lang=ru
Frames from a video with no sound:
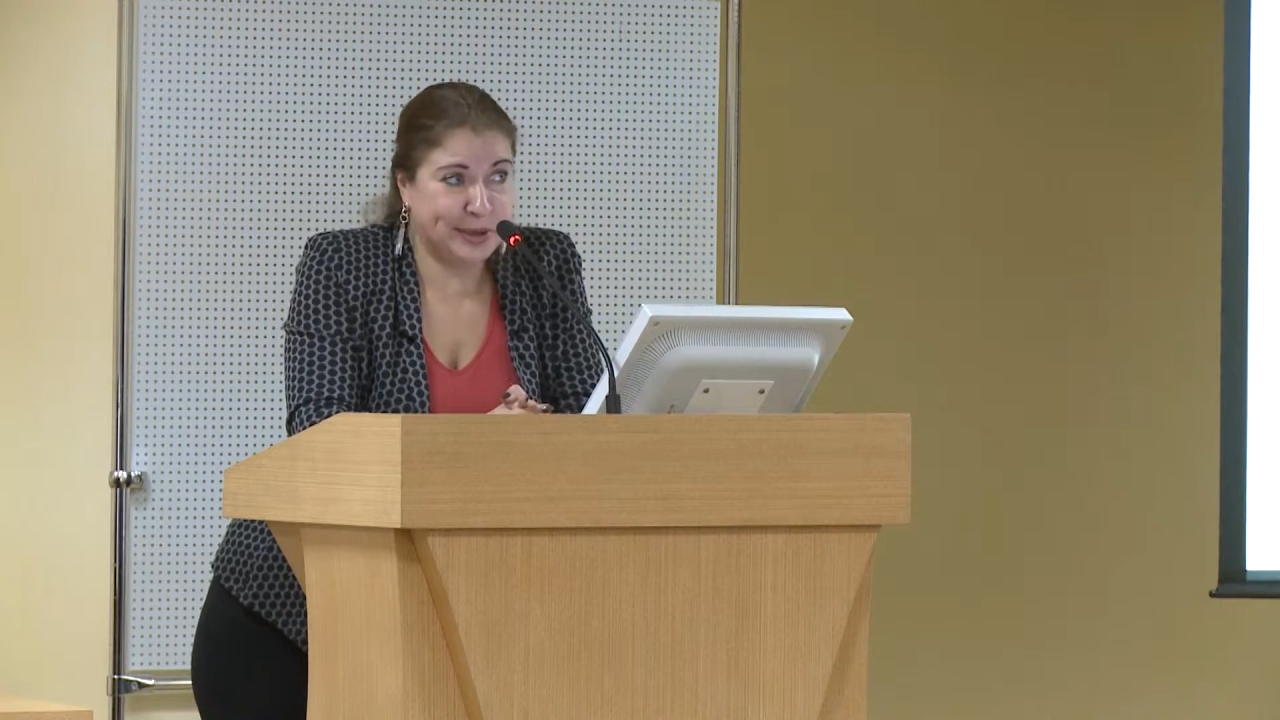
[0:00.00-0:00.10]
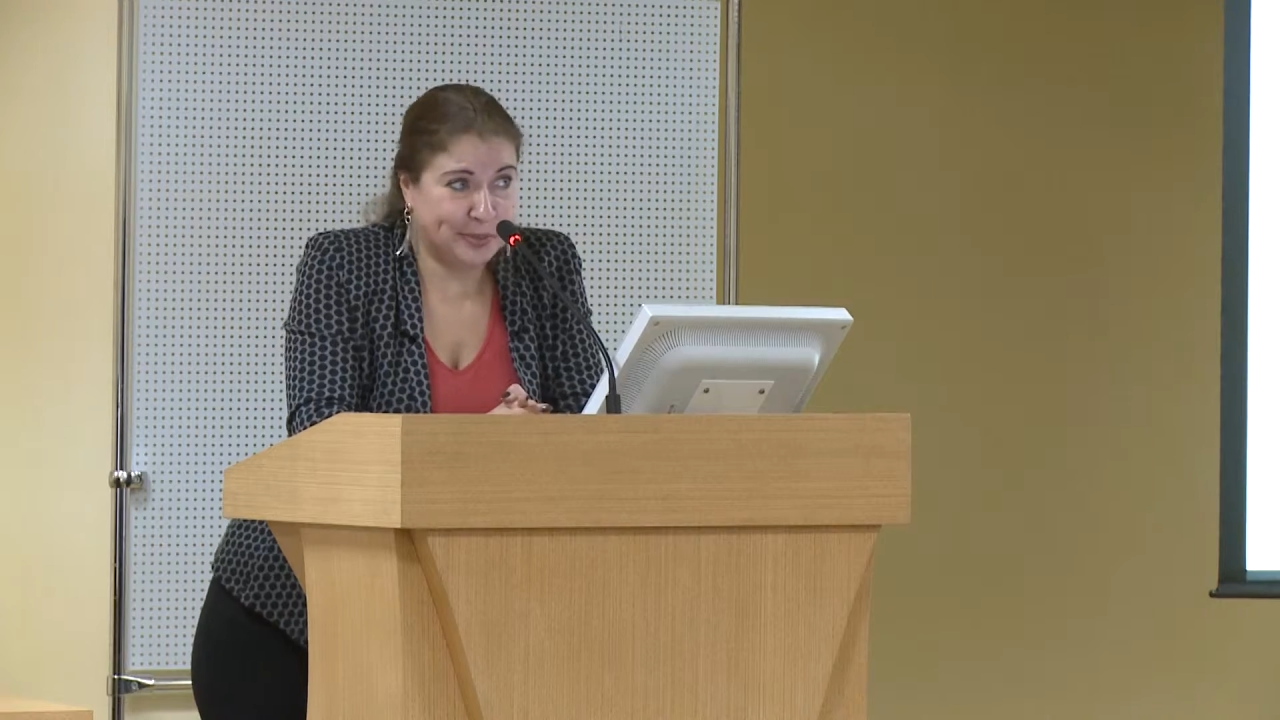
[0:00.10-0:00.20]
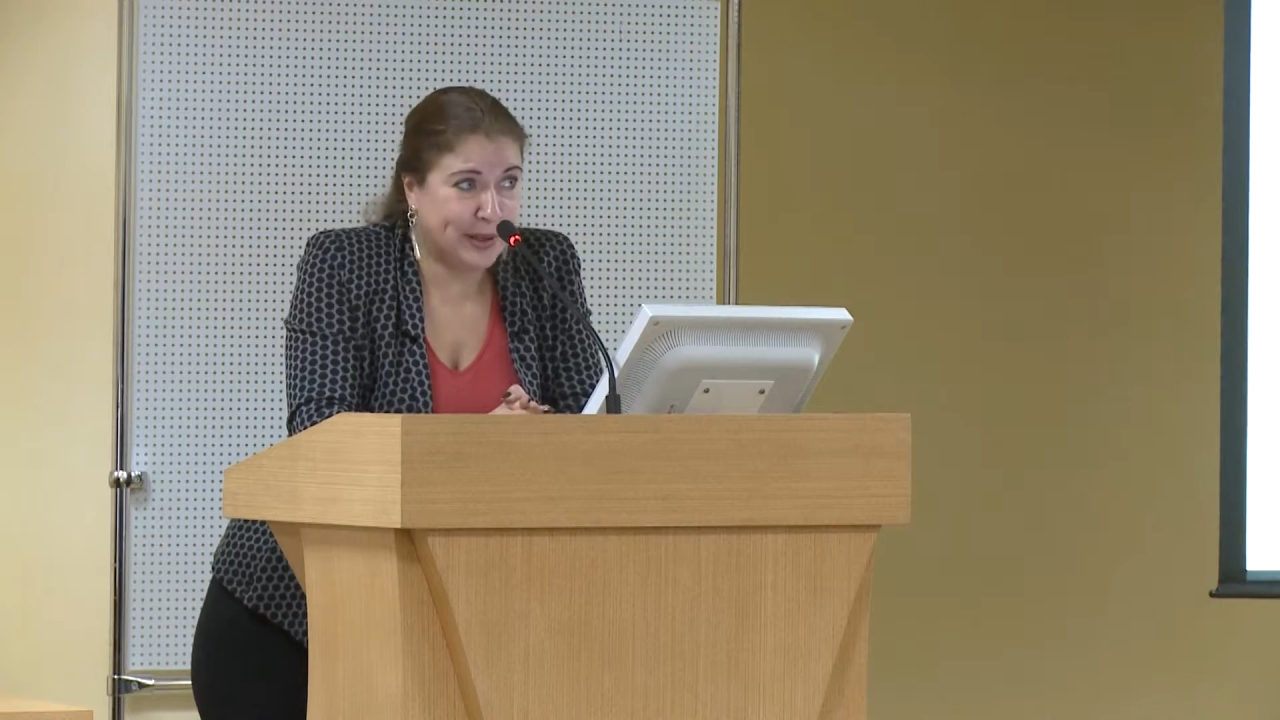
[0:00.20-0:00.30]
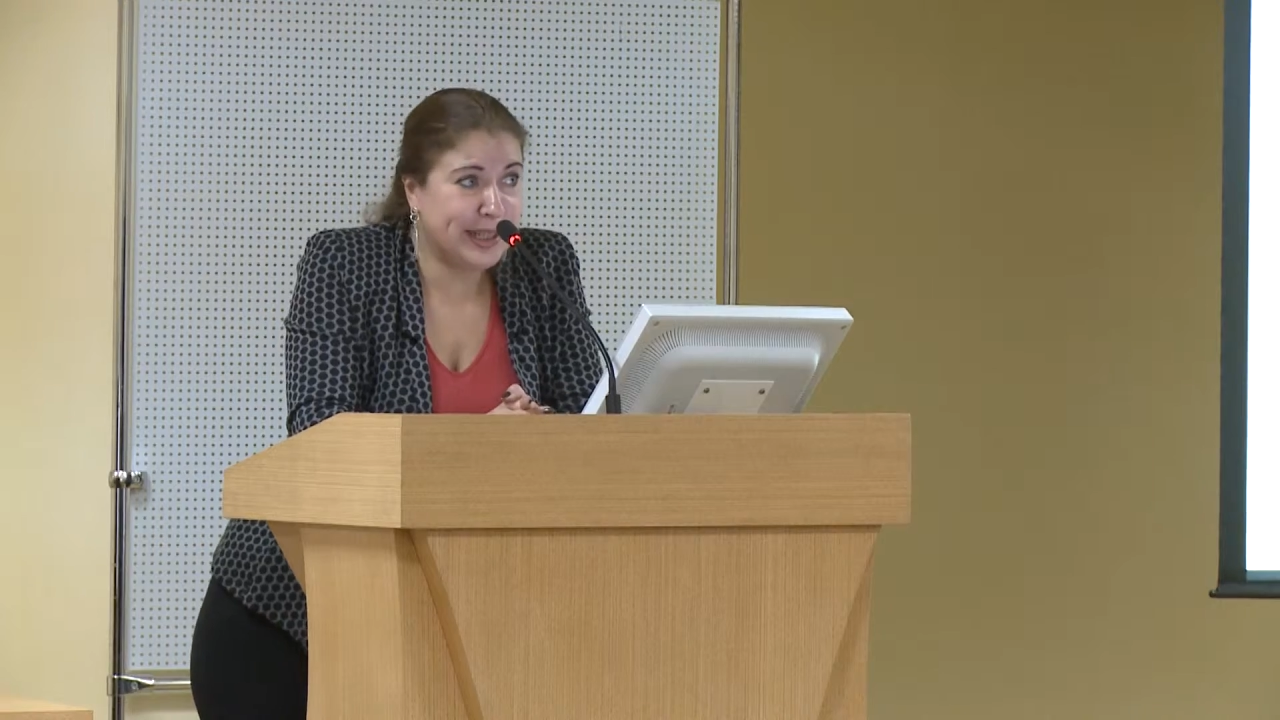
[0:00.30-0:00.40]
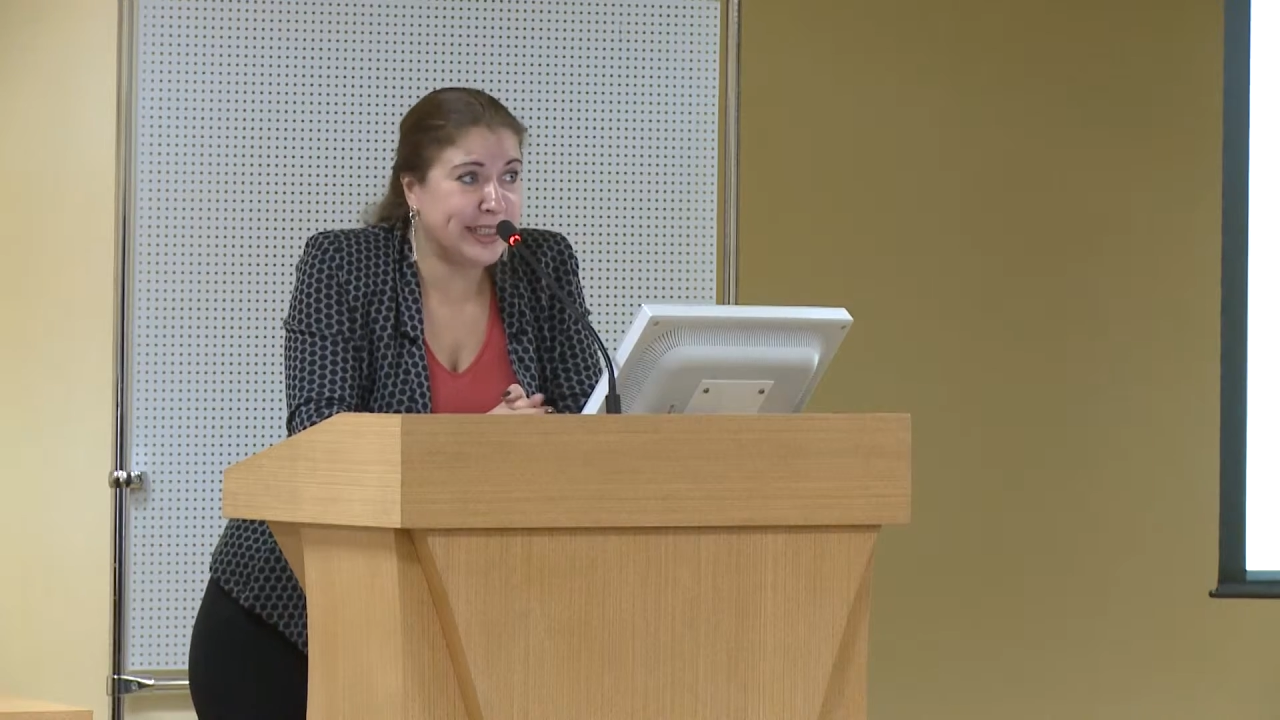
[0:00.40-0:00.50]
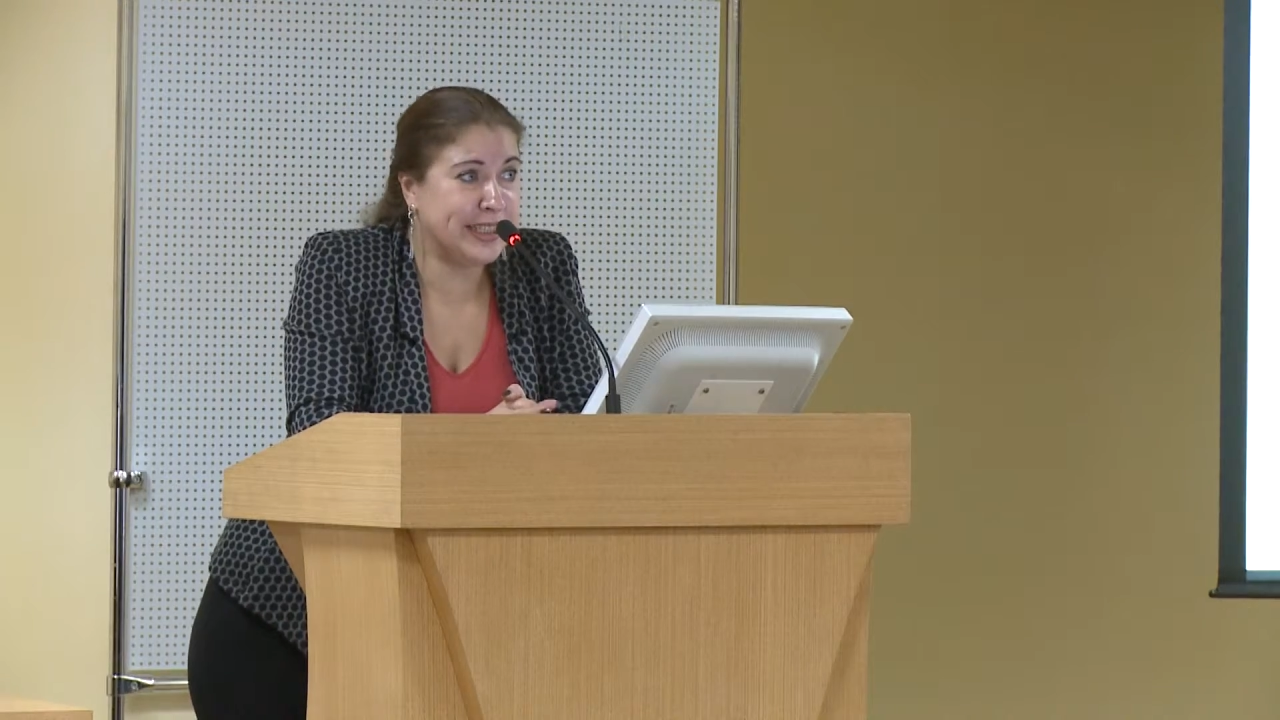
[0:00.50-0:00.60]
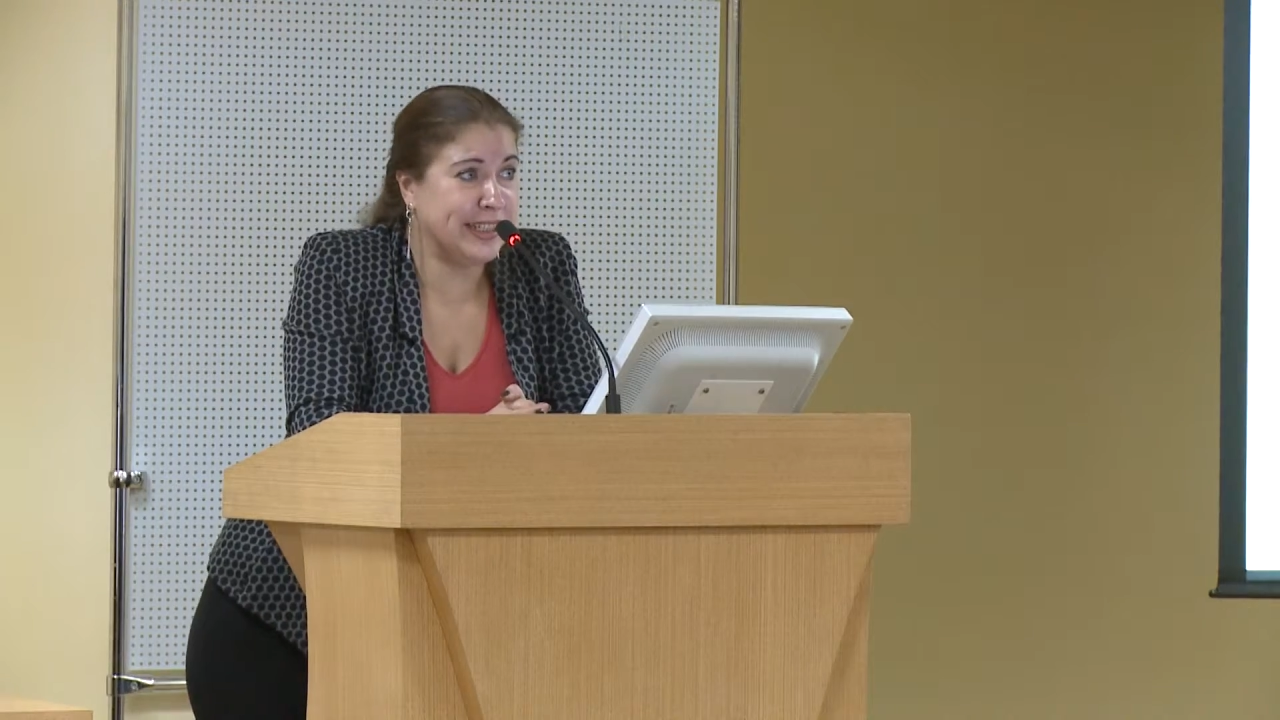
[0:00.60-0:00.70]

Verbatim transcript: сфере.